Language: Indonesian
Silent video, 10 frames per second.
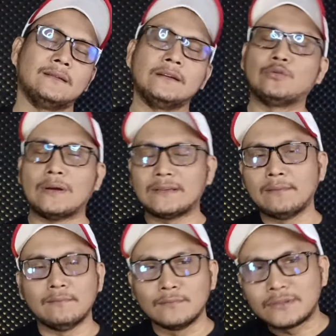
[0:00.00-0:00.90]
itu aja
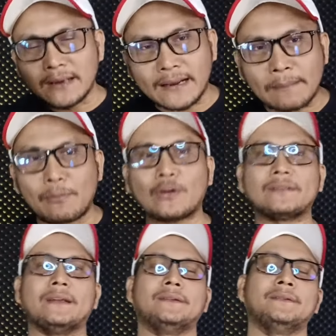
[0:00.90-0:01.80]
mesti
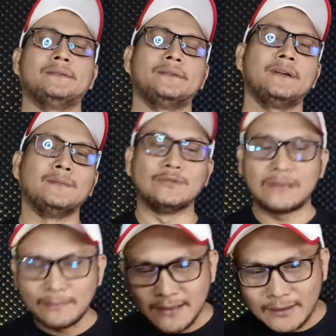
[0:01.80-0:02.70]
ngerepotin.
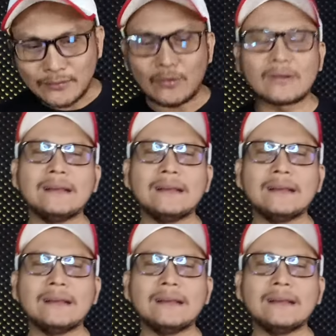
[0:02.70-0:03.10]
Mesti minta tolong,